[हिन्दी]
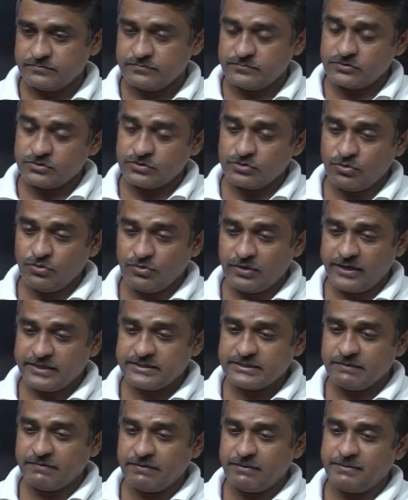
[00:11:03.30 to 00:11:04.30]
दो का ही
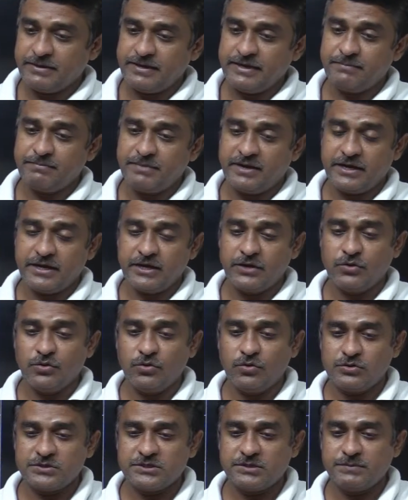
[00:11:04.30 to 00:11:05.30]
जवाब आया बाकी लोगों
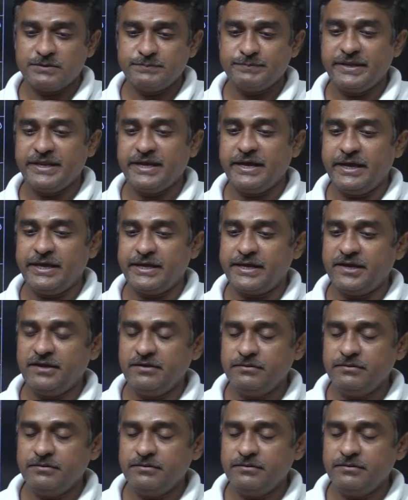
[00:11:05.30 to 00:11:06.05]
को समझ भी नहीं आया क्या